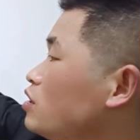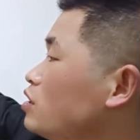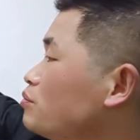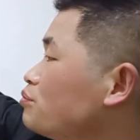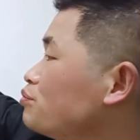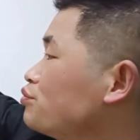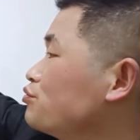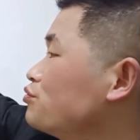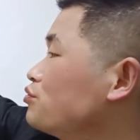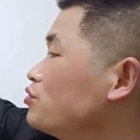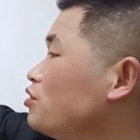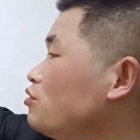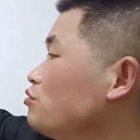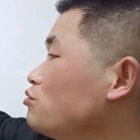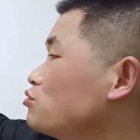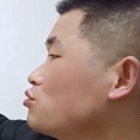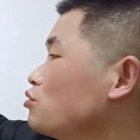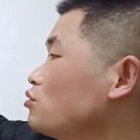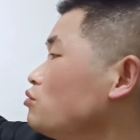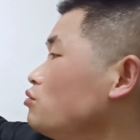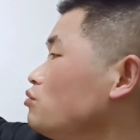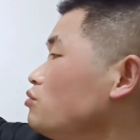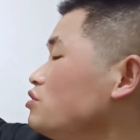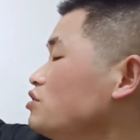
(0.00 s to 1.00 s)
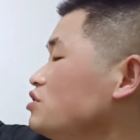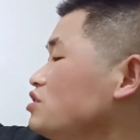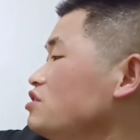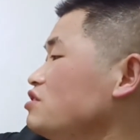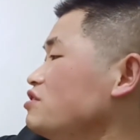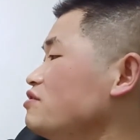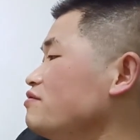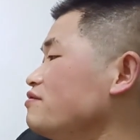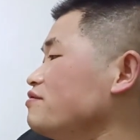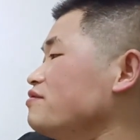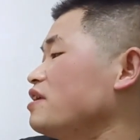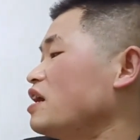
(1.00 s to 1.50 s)
补后中路进
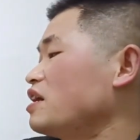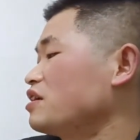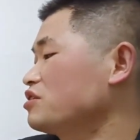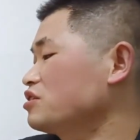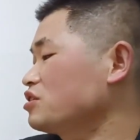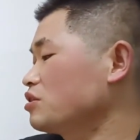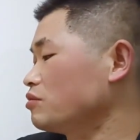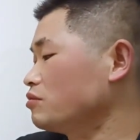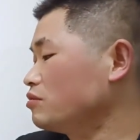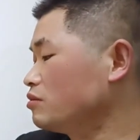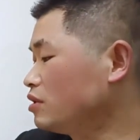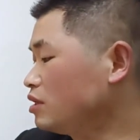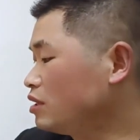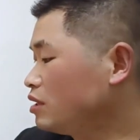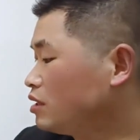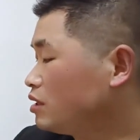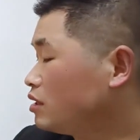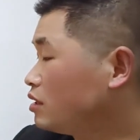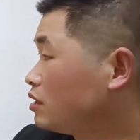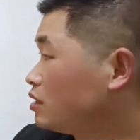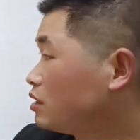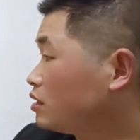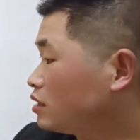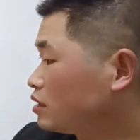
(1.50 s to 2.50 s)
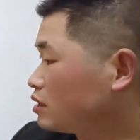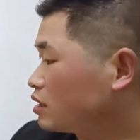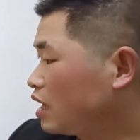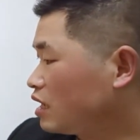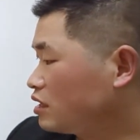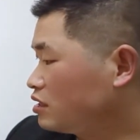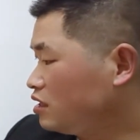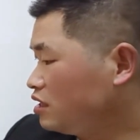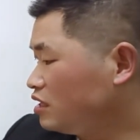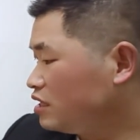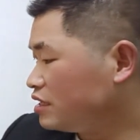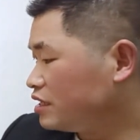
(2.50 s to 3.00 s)
行防守。他
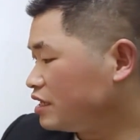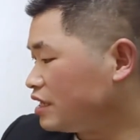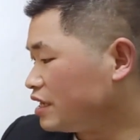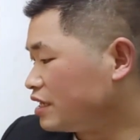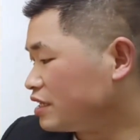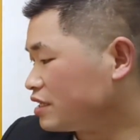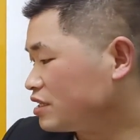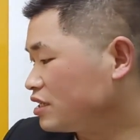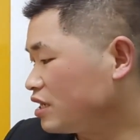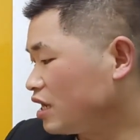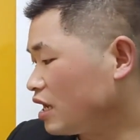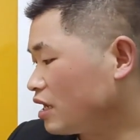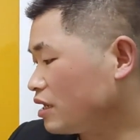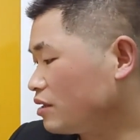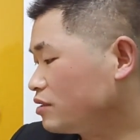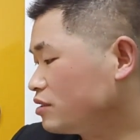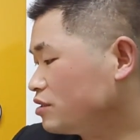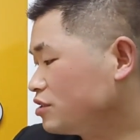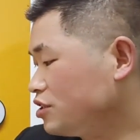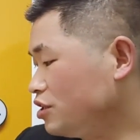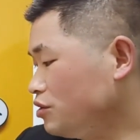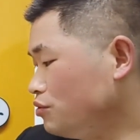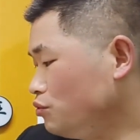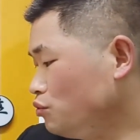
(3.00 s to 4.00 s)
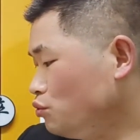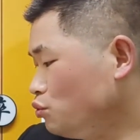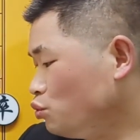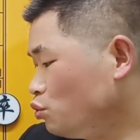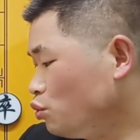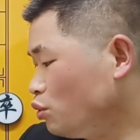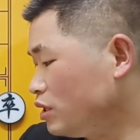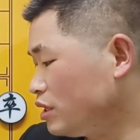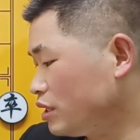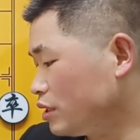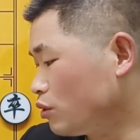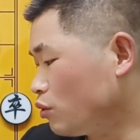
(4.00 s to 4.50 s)
这里也是啊，针
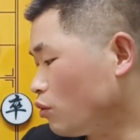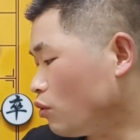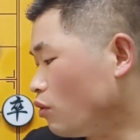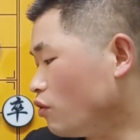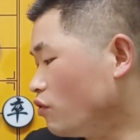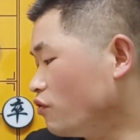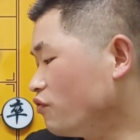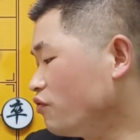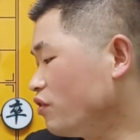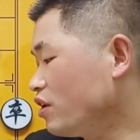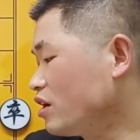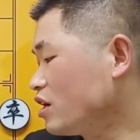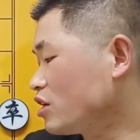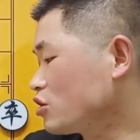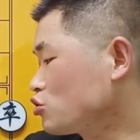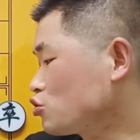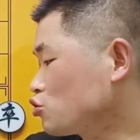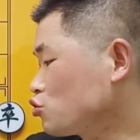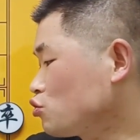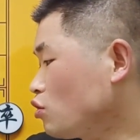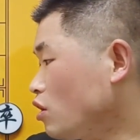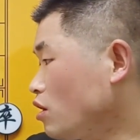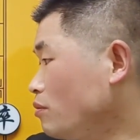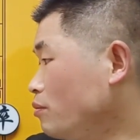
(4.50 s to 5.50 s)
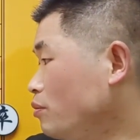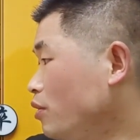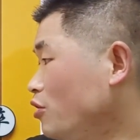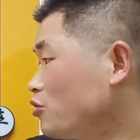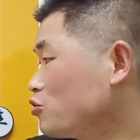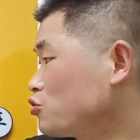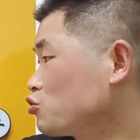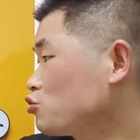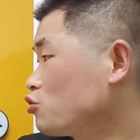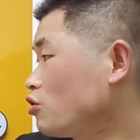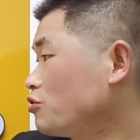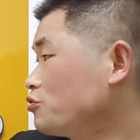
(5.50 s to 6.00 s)
对红方啊双
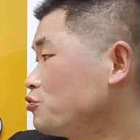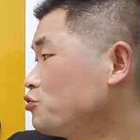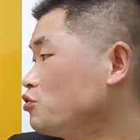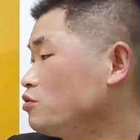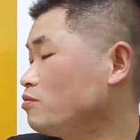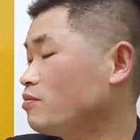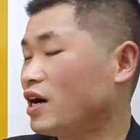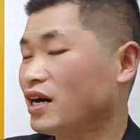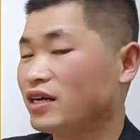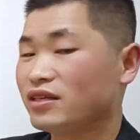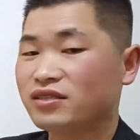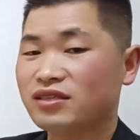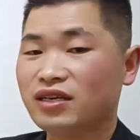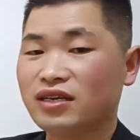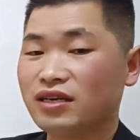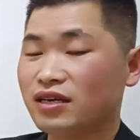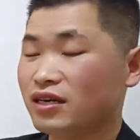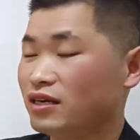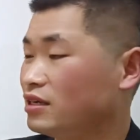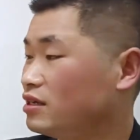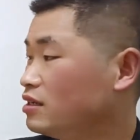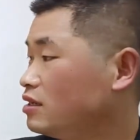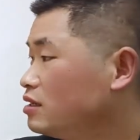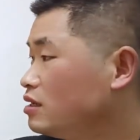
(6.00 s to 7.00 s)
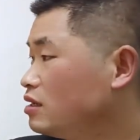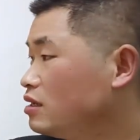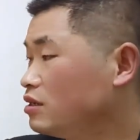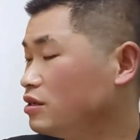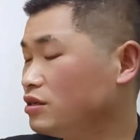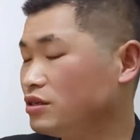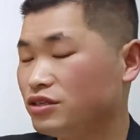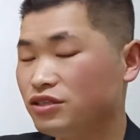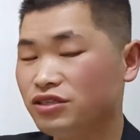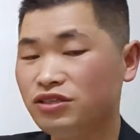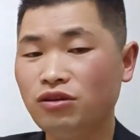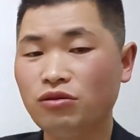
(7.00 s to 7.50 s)
炮双车马在
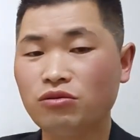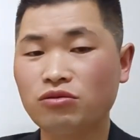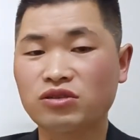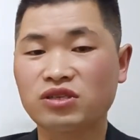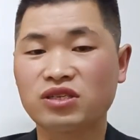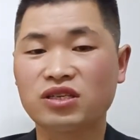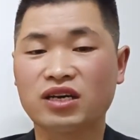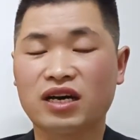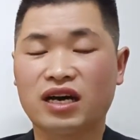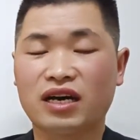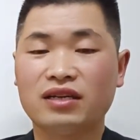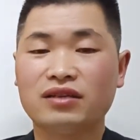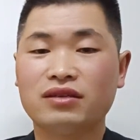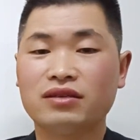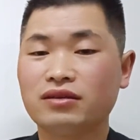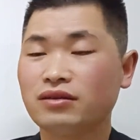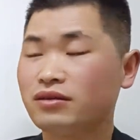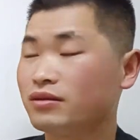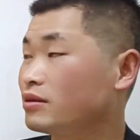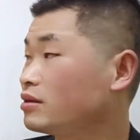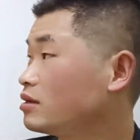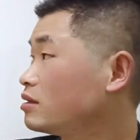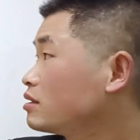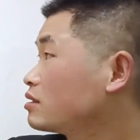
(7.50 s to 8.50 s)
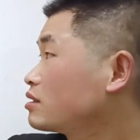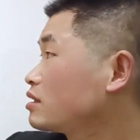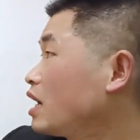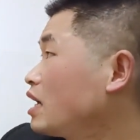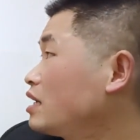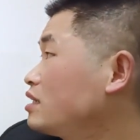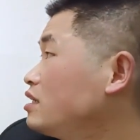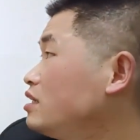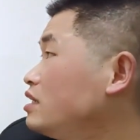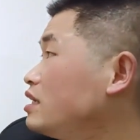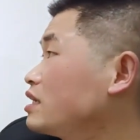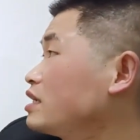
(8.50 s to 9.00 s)
右侧啊，他
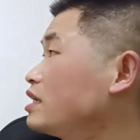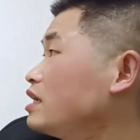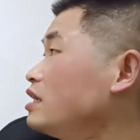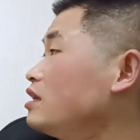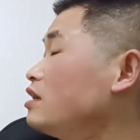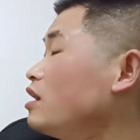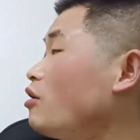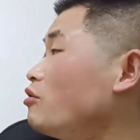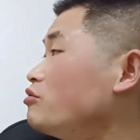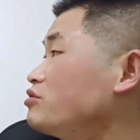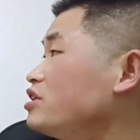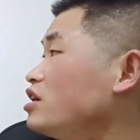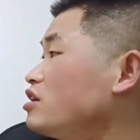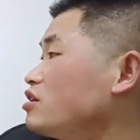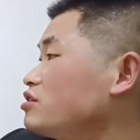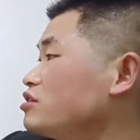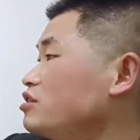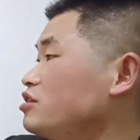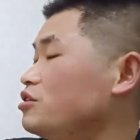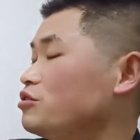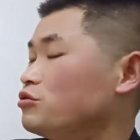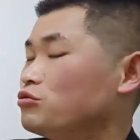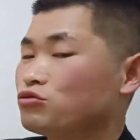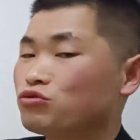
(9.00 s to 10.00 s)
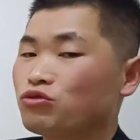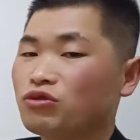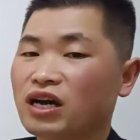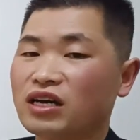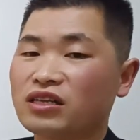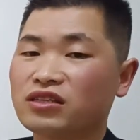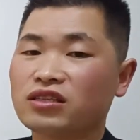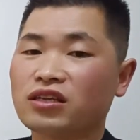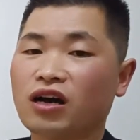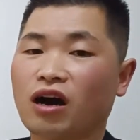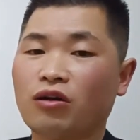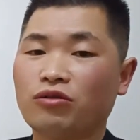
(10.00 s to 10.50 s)
这里给老将留出
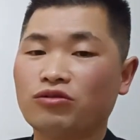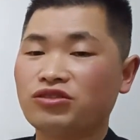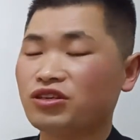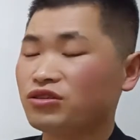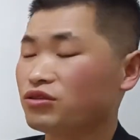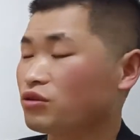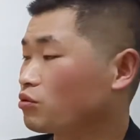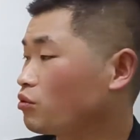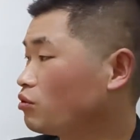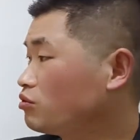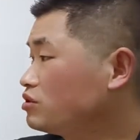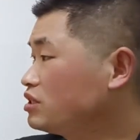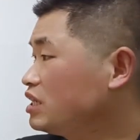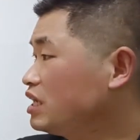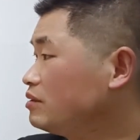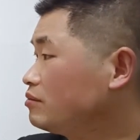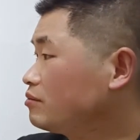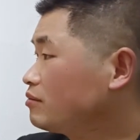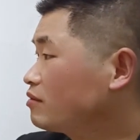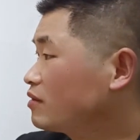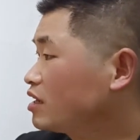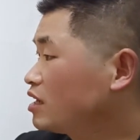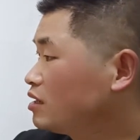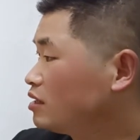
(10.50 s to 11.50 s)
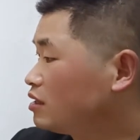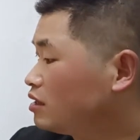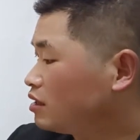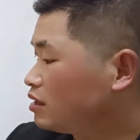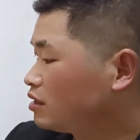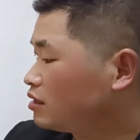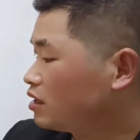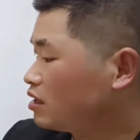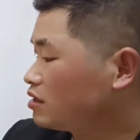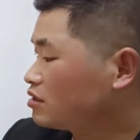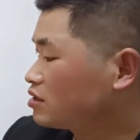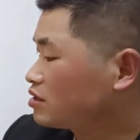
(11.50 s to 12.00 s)
啊逃生的空间。
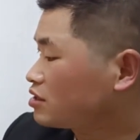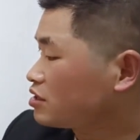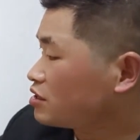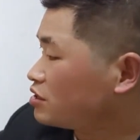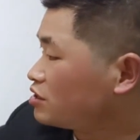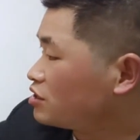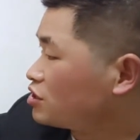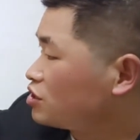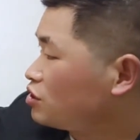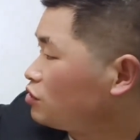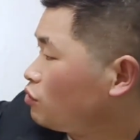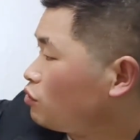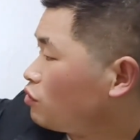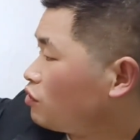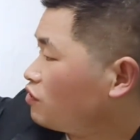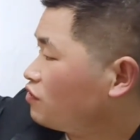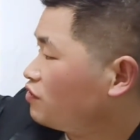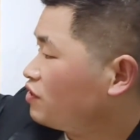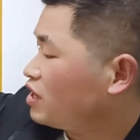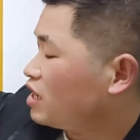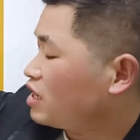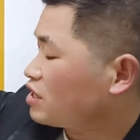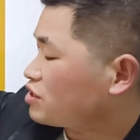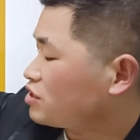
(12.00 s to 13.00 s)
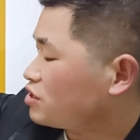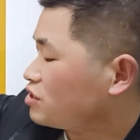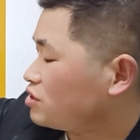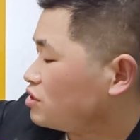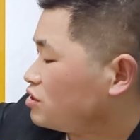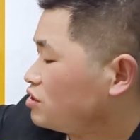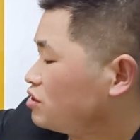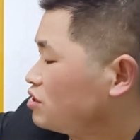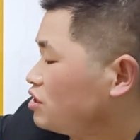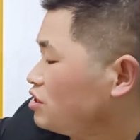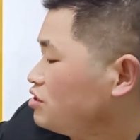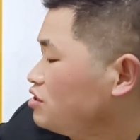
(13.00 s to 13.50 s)
那此时红方啊
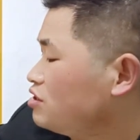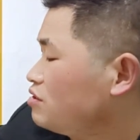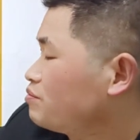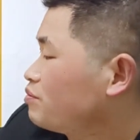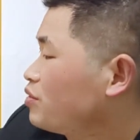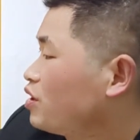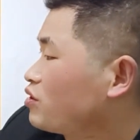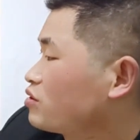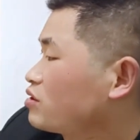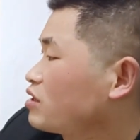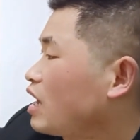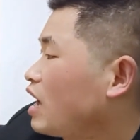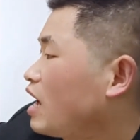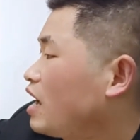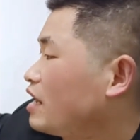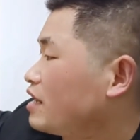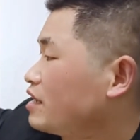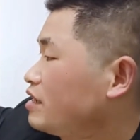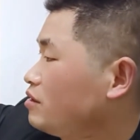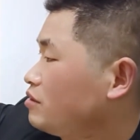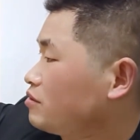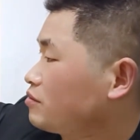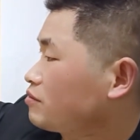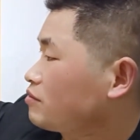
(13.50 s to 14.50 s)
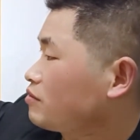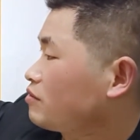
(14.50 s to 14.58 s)
直接进炮打掉，